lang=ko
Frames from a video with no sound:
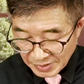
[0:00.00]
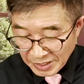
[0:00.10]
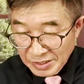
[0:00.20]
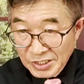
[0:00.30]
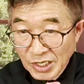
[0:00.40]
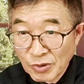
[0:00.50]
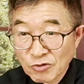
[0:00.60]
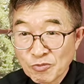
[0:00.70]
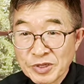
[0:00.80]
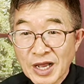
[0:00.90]
얘 예,
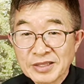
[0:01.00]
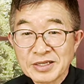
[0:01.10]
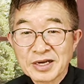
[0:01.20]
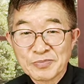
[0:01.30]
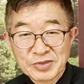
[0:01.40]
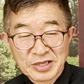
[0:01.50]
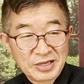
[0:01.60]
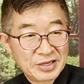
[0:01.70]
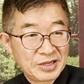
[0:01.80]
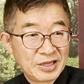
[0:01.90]
제외국민은 안 들어갑니다.
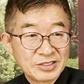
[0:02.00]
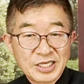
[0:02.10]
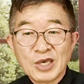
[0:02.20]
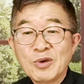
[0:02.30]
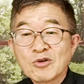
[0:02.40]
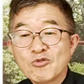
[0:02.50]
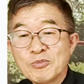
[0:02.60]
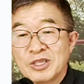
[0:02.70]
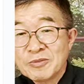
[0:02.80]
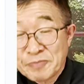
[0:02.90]

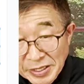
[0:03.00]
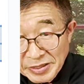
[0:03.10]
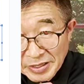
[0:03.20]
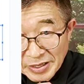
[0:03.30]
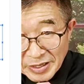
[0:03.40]
제외국민을 뺀